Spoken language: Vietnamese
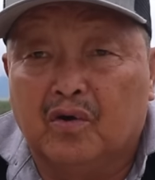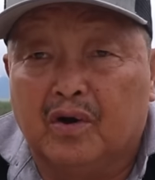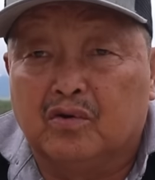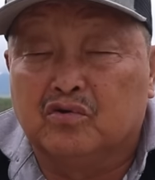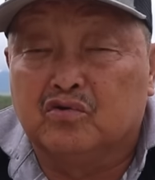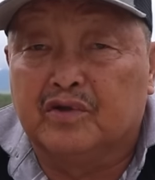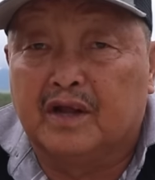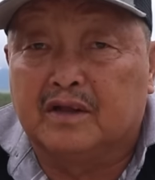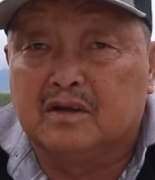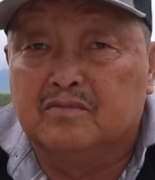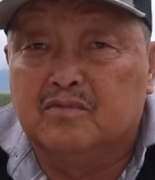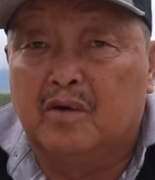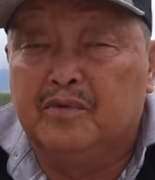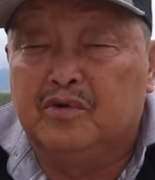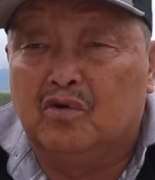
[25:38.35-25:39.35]
rồi của tuần thầy tư
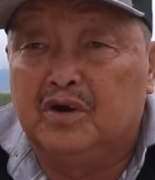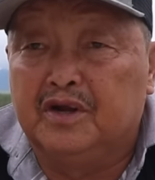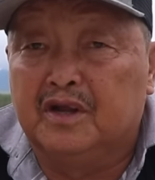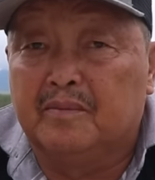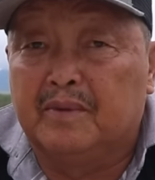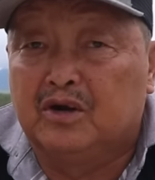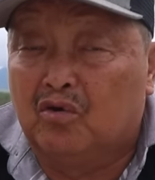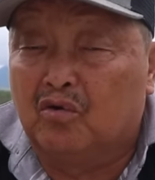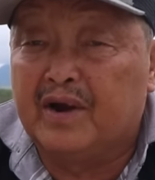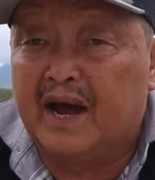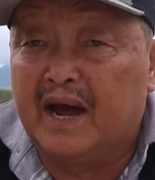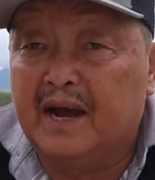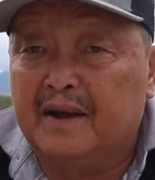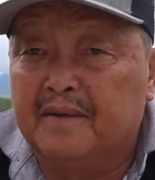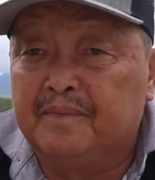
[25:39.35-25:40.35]
mua mình nhổn nên đó mà rong
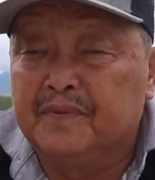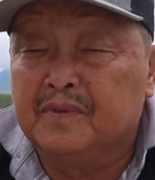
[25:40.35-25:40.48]
nè